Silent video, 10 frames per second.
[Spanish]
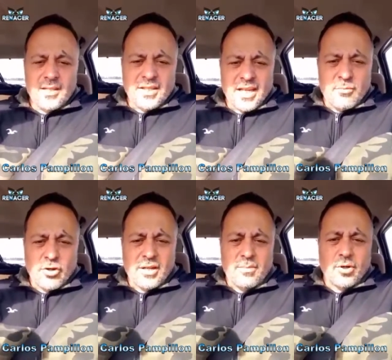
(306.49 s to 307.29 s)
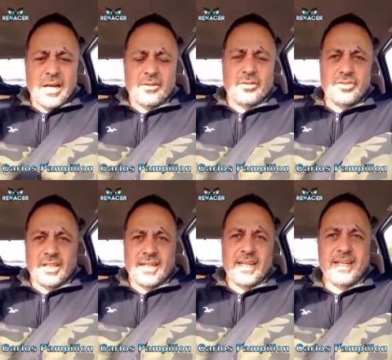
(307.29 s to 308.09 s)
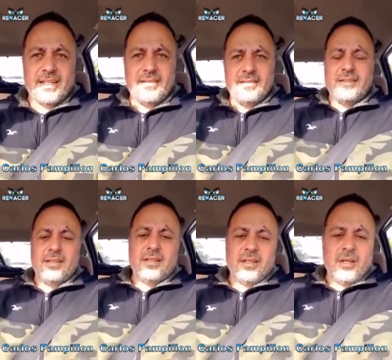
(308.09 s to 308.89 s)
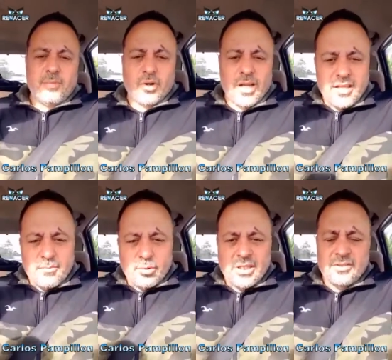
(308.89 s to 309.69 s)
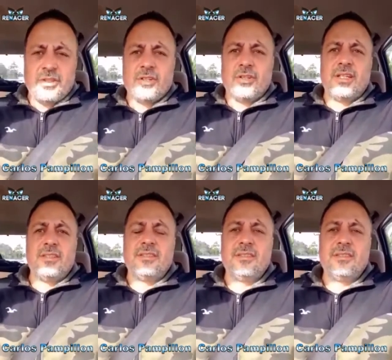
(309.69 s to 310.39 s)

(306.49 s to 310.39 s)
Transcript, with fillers: Tenemos que ir por las concejalías, por las diputaciones,